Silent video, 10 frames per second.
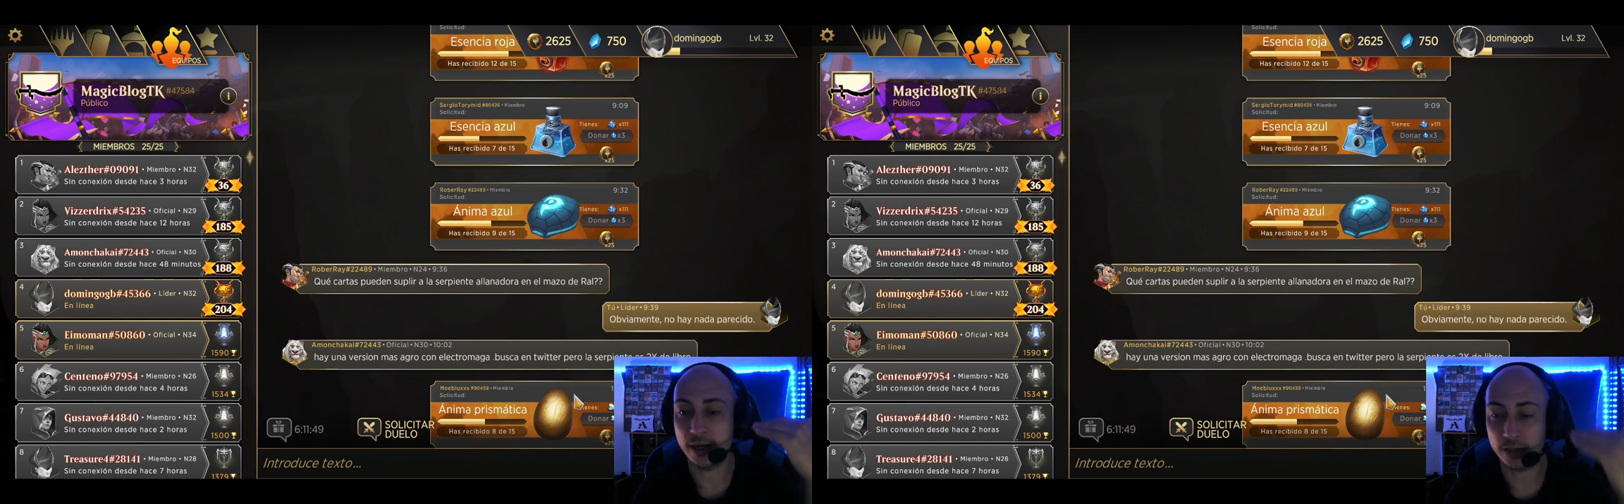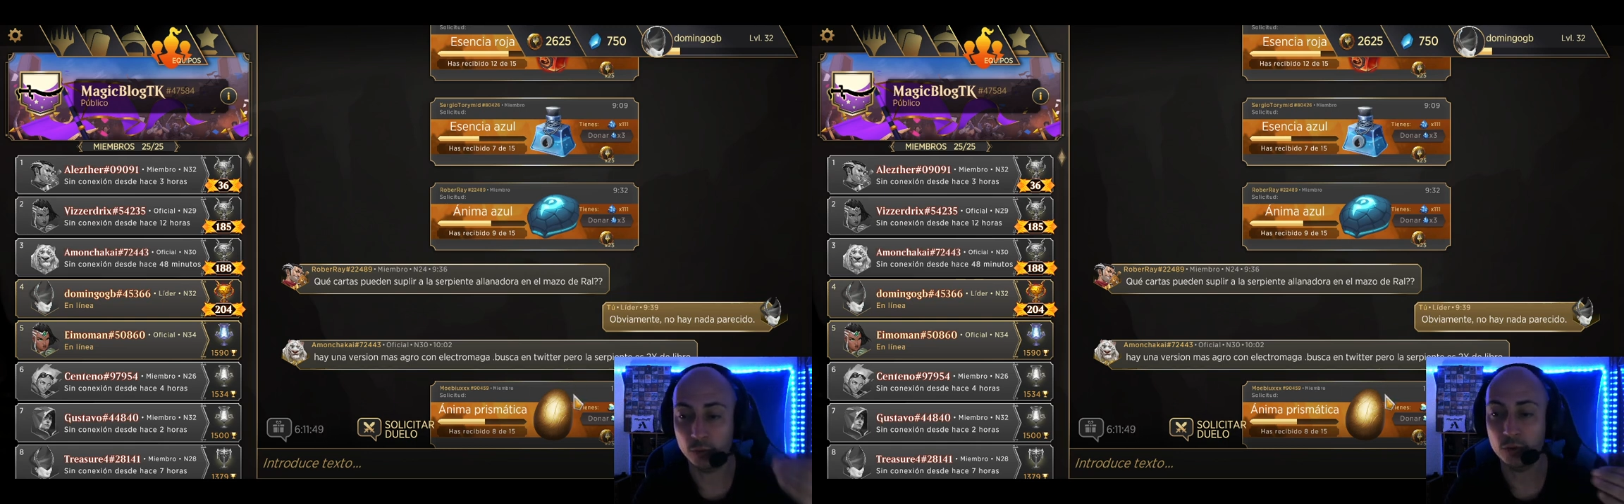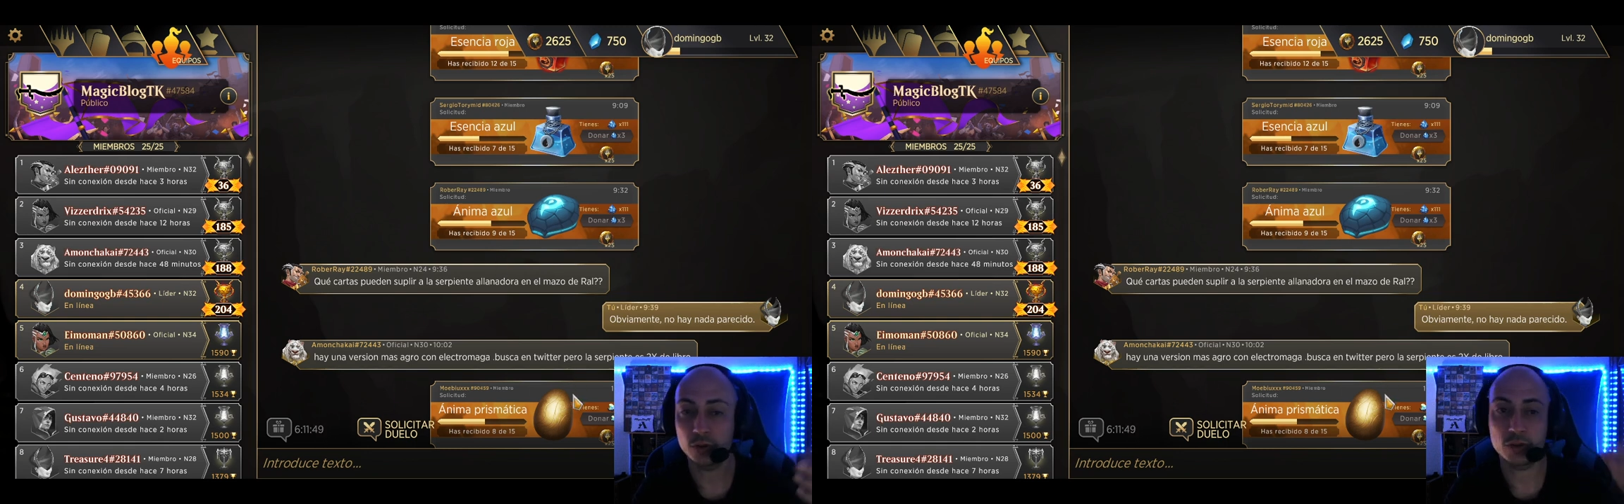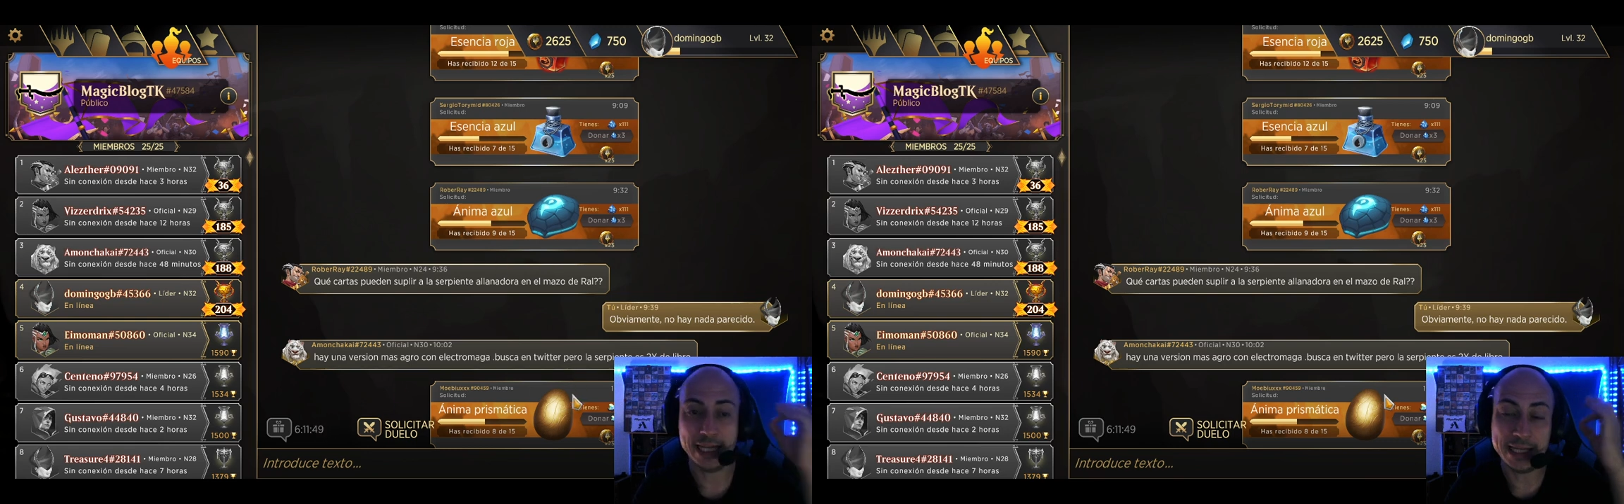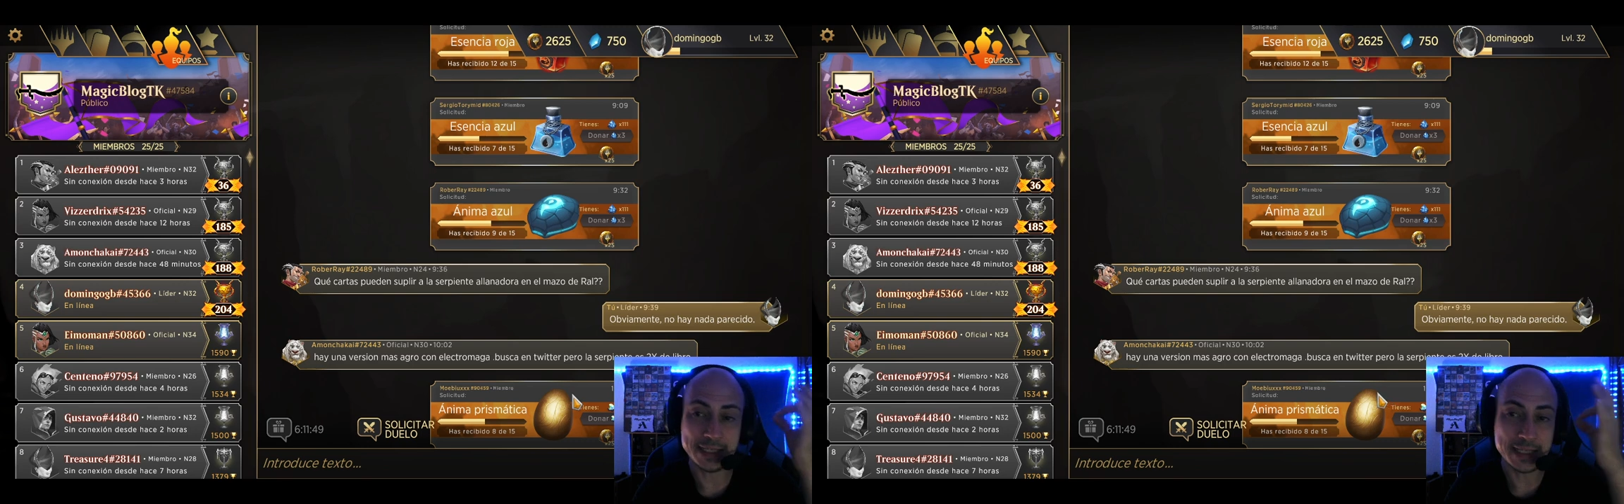recursos
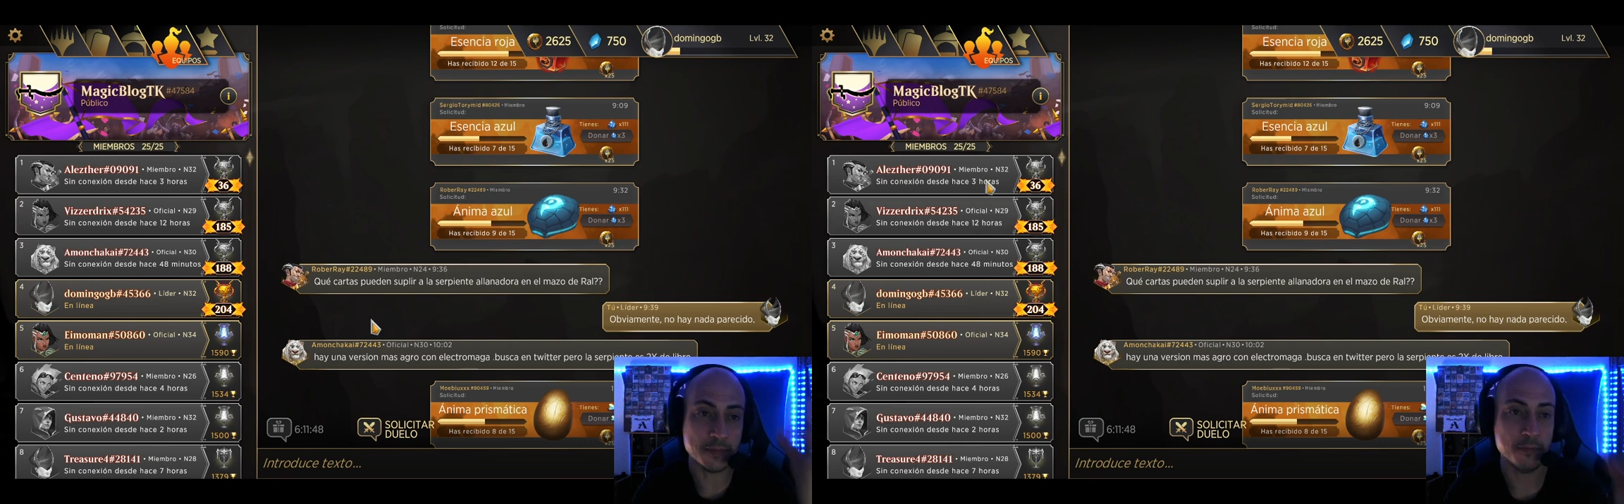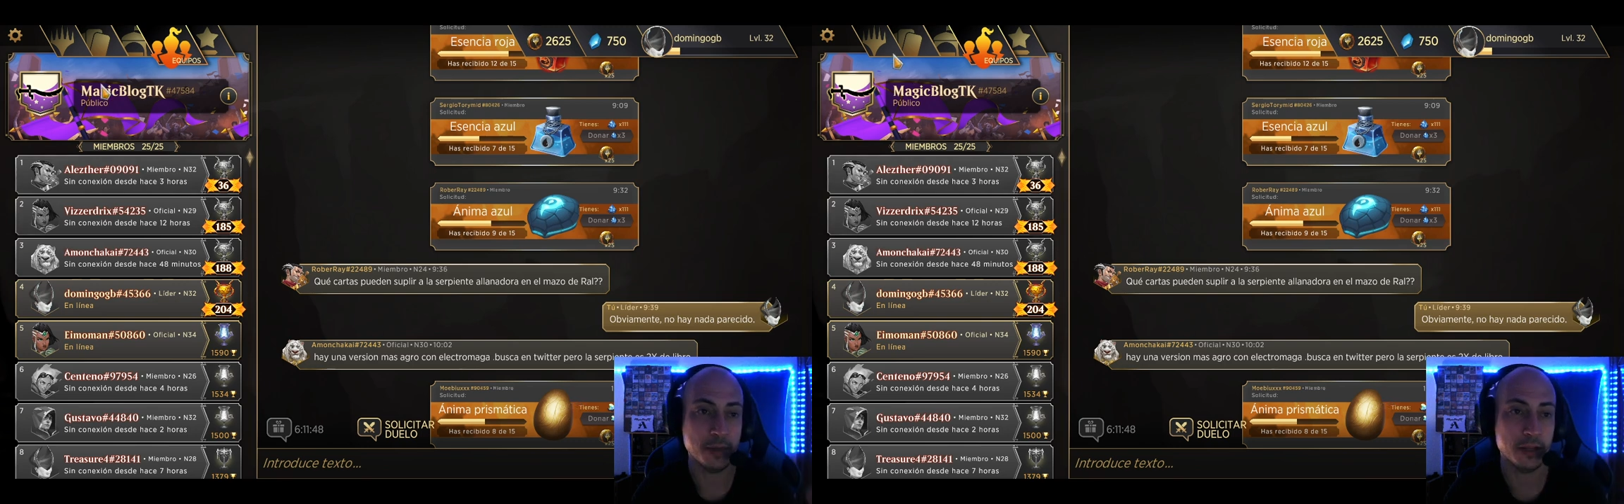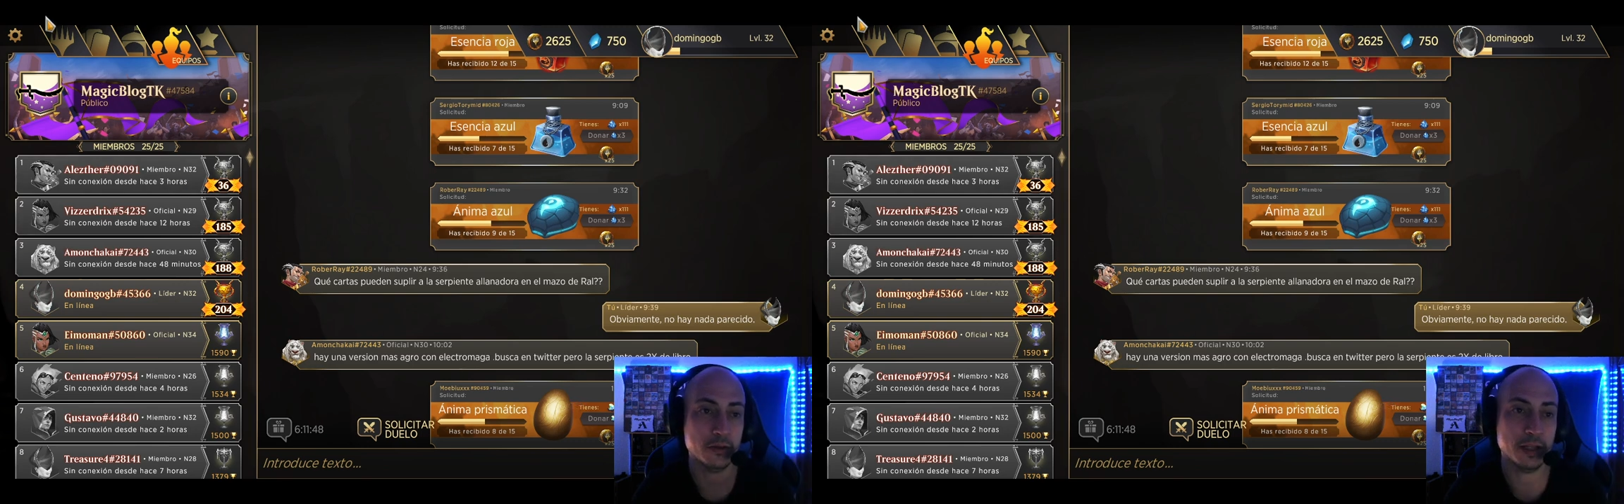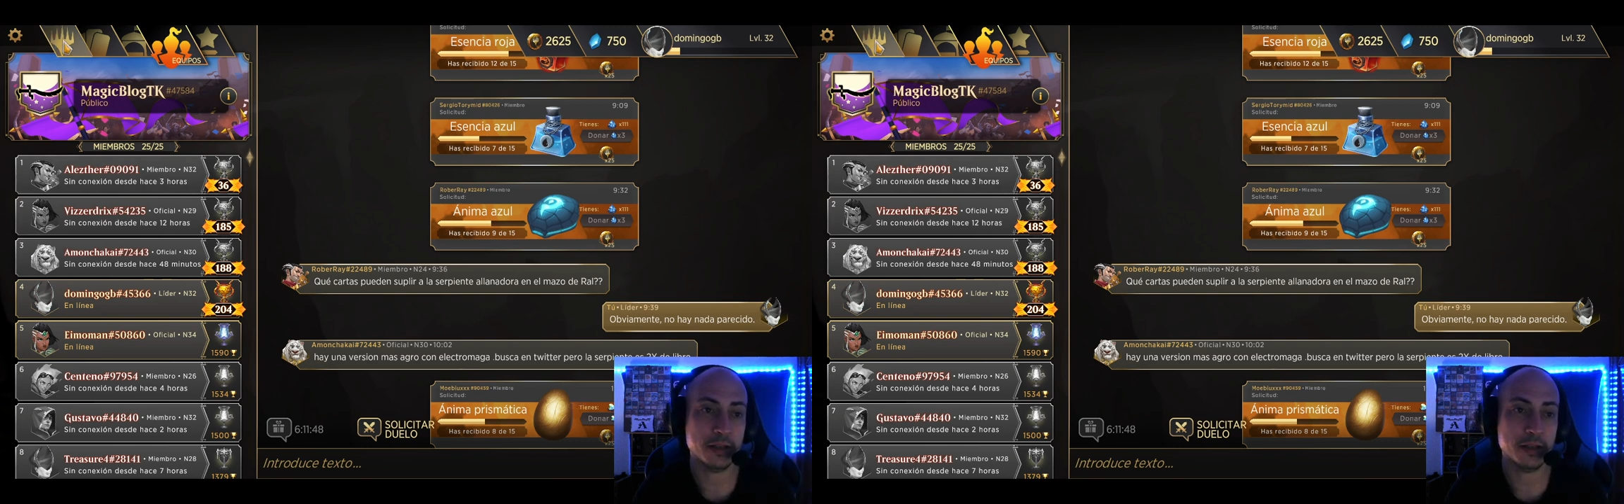y siempre donad